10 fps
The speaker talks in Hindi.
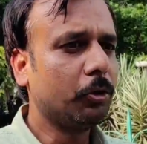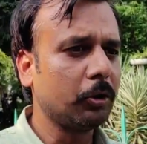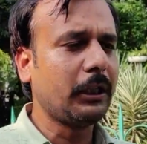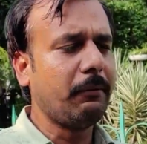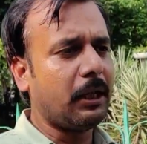तो
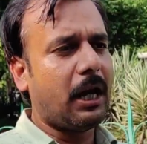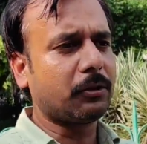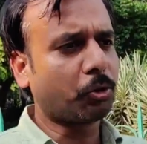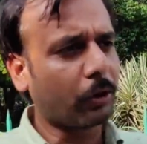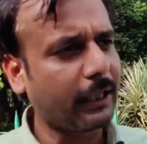ऐसे में
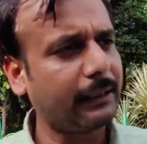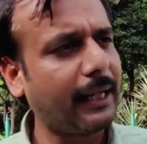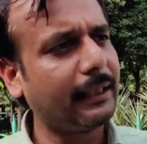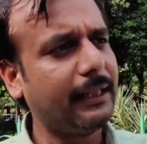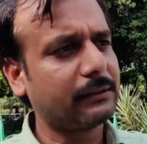हर चोर
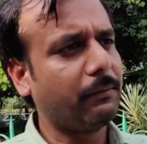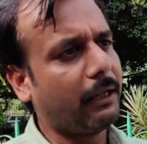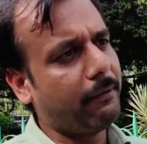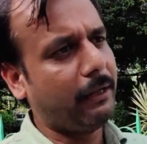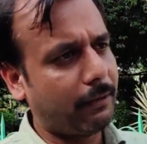कहता है देश में
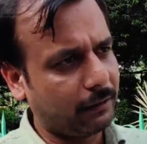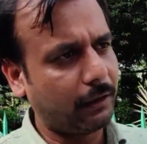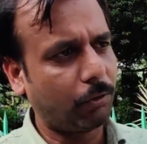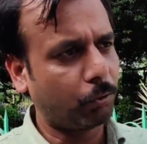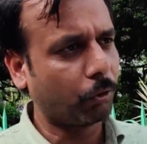कि मैं
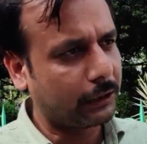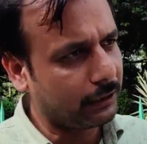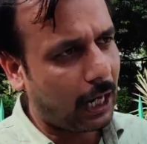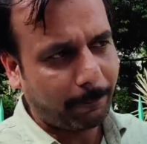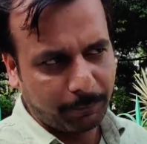ईमानदार हूँ क्योंकि
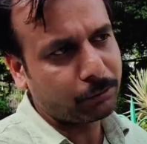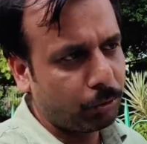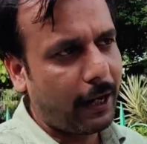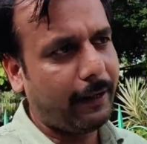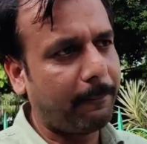आपने
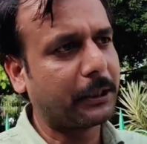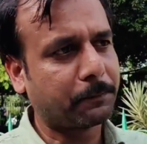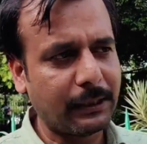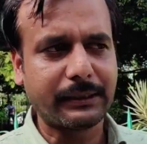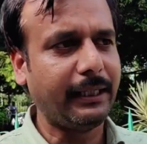सुना है ना
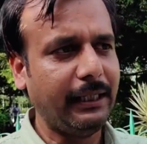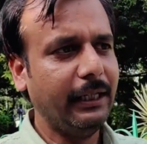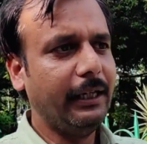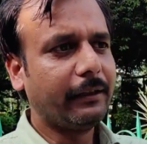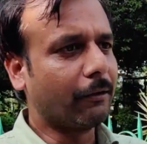बचपन से ही
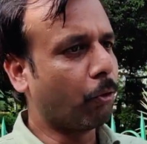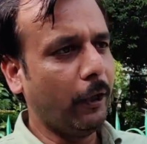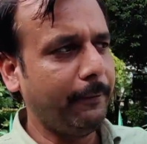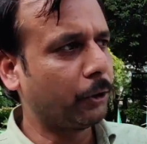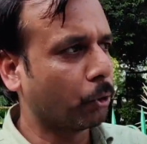कि
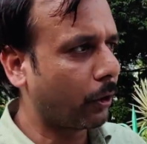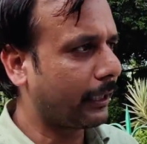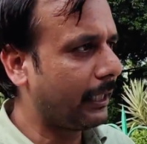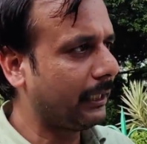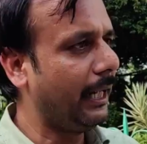कोई भी चोर
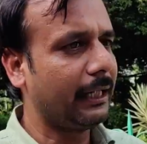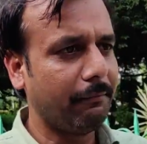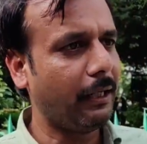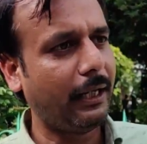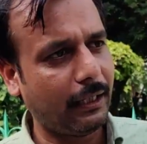कहता है
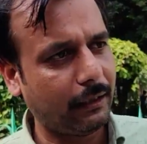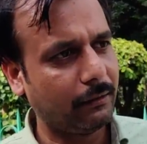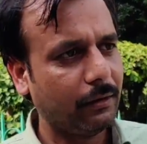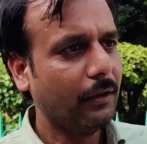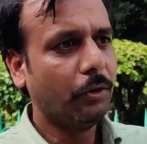कि मैं
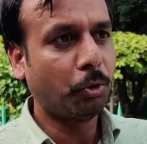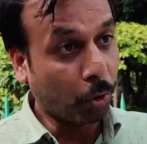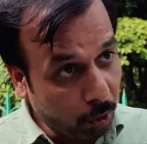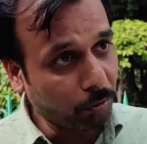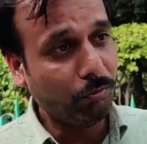
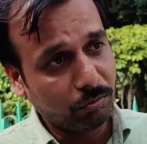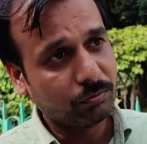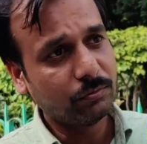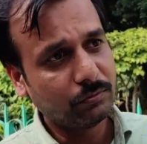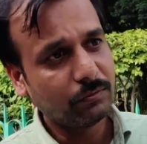चोर हूँ
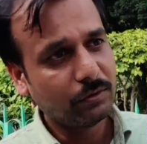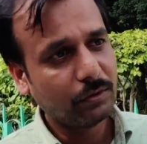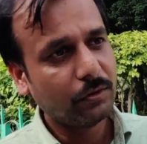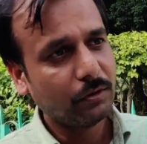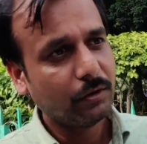
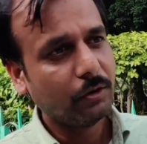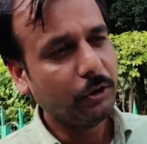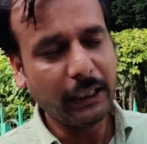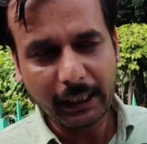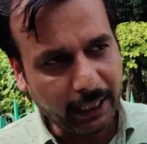
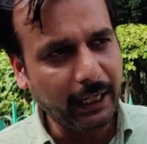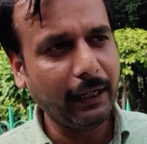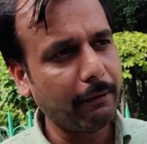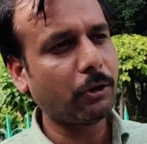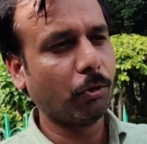ये
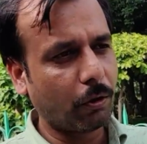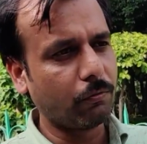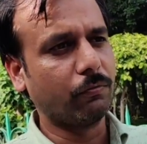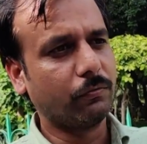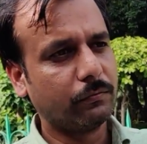कहेंगे मैं चोर
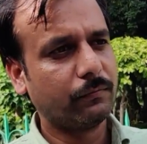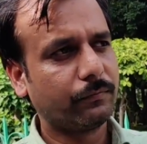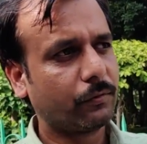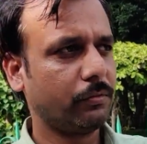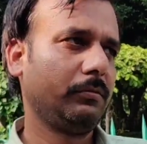हूँ
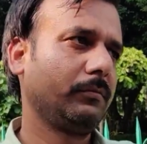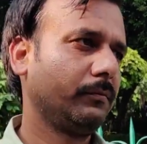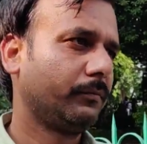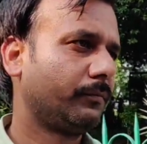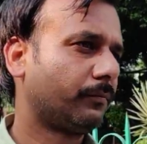
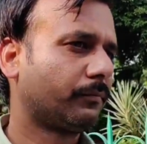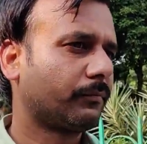डायरेक्टली चोर